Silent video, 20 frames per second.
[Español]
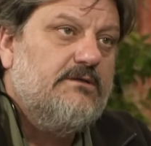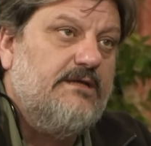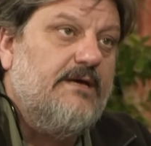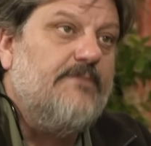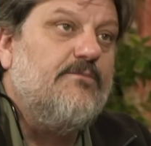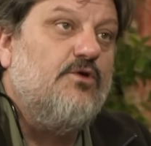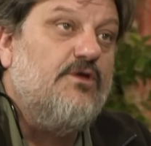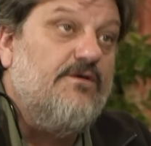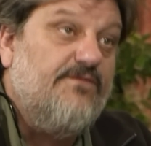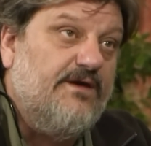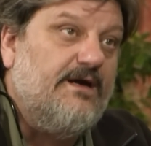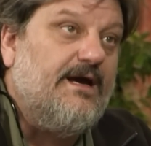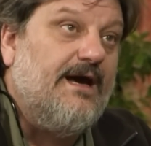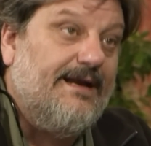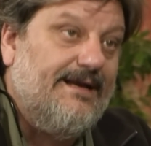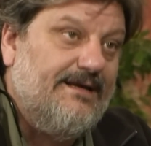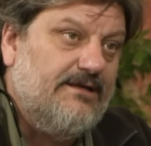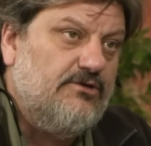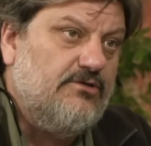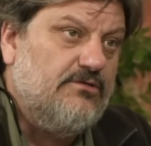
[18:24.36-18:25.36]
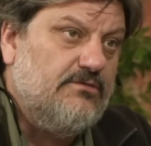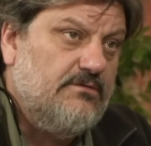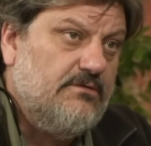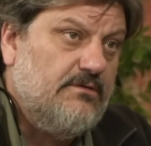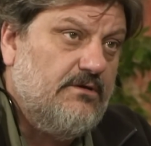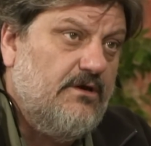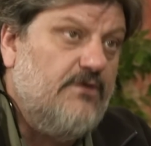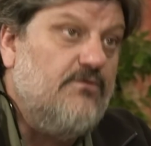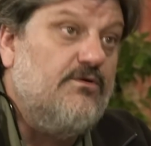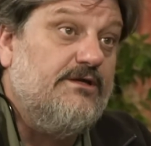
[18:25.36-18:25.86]
de modificar esto
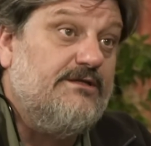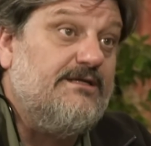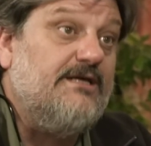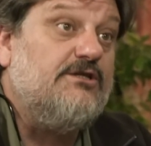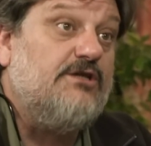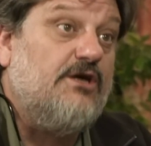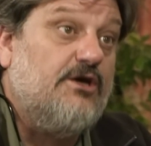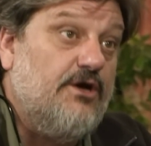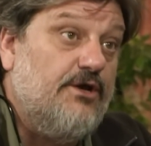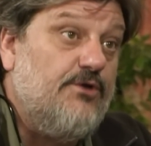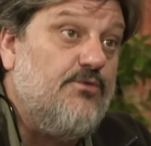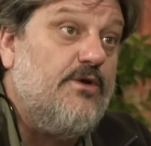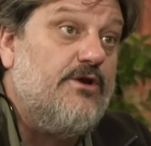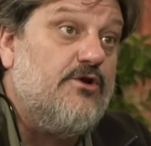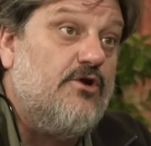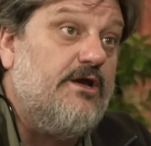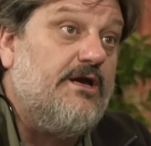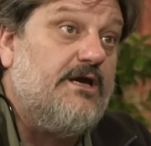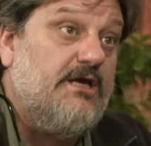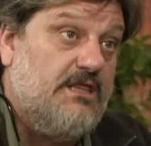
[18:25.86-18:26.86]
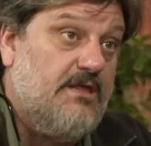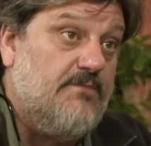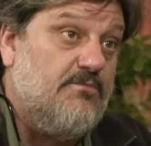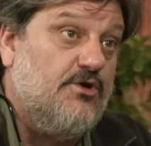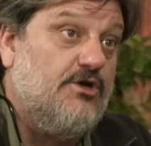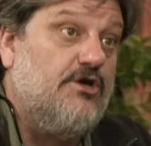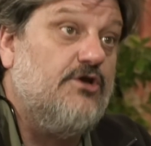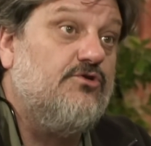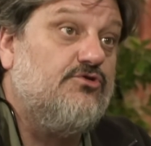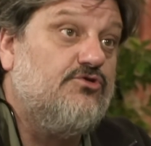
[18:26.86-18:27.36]
es un intento genuino,
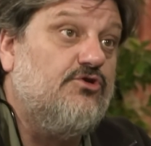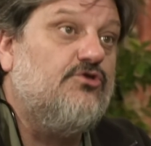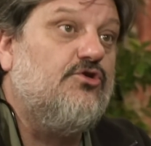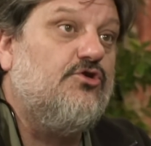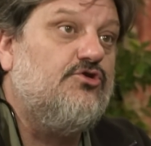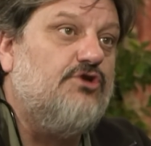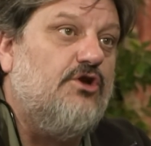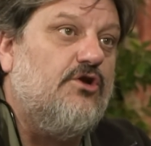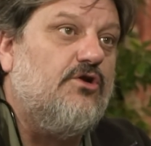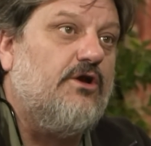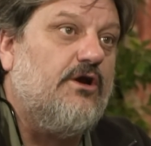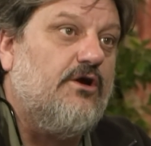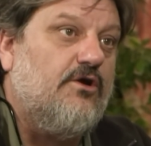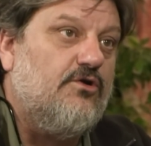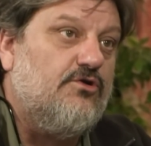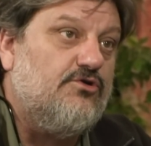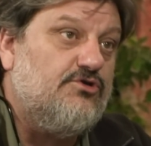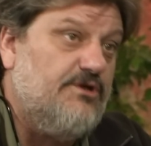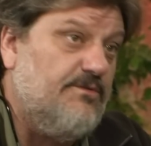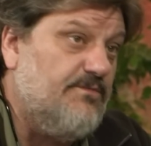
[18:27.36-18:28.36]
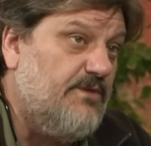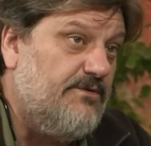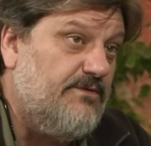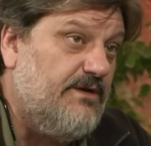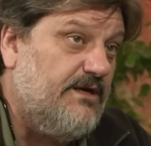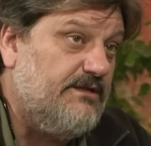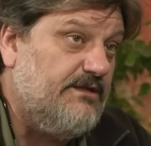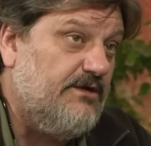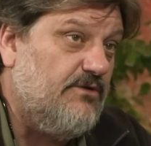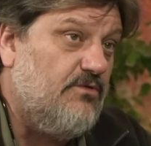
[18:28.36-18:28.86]
legítimo y que nosotros se lo reconocimos. Hay
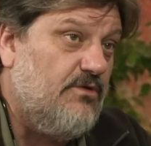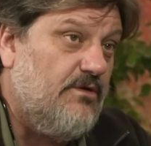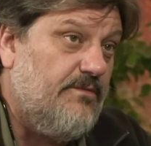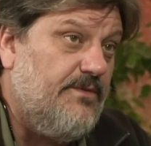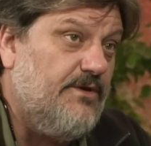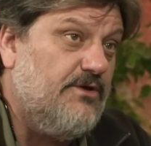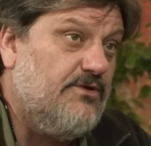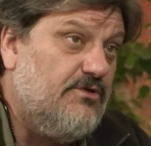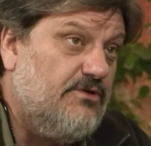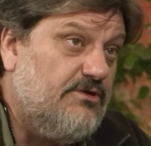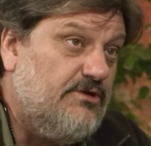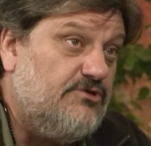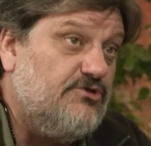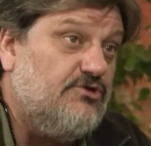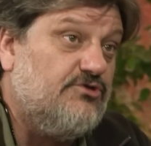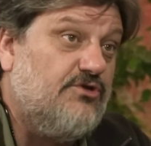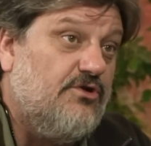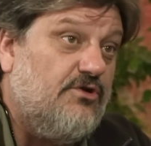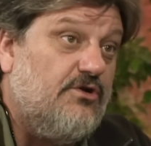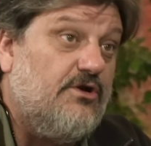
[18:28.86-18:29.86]
un artículo mío en donde yo se